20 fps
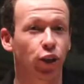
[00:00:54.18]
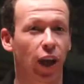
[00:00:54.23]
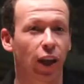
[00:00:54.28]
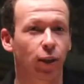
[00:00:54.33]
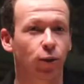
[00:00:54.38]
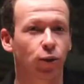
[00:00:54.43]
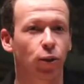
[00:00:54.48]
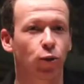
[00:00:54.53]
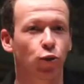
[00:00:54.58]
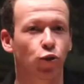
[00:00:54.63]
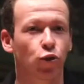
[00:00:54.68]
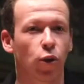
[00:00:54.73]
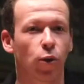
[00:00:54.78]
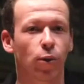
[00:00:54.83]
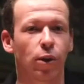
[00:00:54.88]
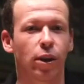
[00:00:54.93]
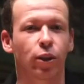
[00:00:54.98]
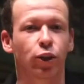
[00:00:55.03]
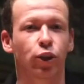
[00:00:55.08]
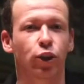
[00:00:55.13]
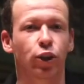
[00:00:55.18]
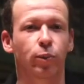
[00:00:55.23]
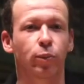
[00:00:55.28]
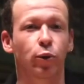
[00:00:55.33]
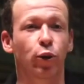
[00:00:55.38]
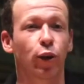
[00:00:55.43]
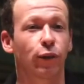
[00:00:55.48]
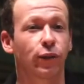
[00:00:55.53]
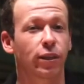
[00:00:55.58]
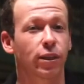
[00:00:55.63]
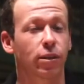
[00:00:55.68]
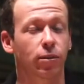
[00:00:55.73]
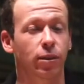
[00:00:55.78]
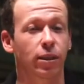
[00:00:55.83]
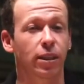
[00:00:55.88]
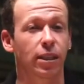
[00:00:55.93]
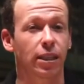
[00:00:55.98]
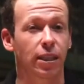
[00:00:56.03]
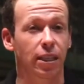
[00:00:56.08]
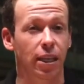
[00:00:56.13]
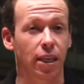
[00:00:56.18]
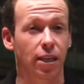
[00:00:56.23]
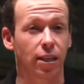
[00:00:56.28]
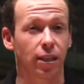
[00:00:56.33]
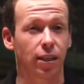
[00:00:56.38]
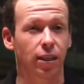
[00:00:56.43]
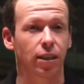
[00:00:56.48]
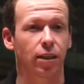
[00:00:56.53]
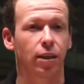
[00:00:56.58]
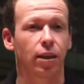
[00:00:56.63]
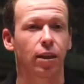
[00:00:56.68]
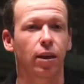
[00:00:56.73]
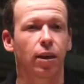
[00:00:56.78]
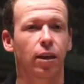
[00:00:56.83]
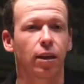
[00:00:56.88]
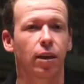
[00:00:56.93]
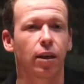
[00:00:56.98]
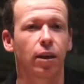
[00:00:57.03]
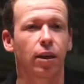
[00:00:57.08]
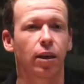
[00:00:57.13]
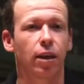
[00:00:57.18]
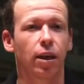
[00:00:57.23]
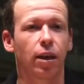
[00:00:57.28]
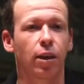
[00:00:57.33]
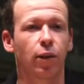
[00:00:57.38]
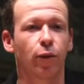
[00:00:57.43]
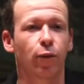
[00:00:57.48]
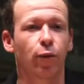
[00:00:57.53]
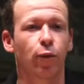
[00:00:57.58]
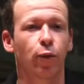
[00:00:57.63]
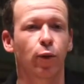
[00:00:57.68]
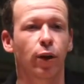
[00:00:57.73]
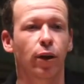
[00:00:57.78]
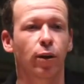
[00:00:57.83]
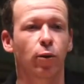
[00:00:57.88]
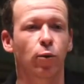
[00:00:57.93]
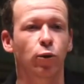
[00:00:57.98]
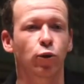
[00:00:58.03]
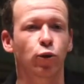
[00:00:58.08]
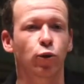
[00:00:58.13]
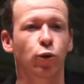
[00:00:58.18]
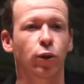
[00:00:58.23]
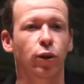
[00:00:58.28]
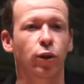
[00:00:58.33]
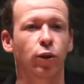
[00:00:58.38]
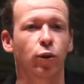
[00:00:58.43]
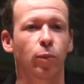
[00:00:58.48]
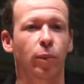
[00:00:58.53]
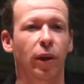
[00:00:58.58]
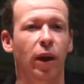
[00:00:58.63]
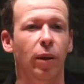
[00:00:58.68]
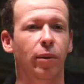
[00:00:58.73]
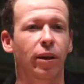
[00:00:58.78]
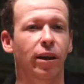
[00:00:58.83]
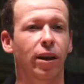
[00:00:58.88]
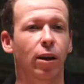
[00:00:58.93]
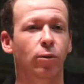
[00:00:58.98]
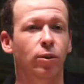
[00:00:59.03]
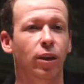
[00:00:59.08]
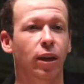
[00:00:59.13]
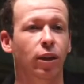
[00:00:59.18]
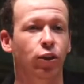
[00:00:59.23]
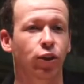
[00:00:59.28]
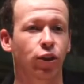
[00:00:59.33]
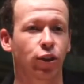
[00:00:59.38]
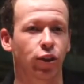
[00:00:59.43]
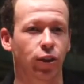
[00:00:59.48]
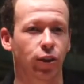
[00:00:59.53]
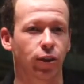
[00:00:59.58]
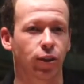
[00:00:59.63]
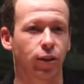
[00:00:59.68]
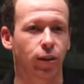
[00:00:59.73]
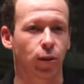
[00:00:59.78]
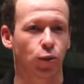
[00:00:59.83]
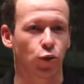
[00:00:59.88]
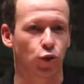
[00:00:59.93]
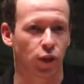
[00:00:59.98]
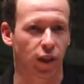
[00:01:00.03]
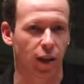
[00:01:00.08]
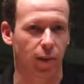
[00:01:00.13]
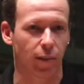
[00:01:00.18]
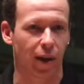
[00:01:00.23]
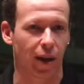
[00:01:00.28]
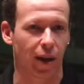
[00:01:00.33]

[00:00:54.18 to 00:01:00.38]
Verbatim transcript: Teatro São João, ele é de 1906 e ele foi construído para abrigar os artistas de São João da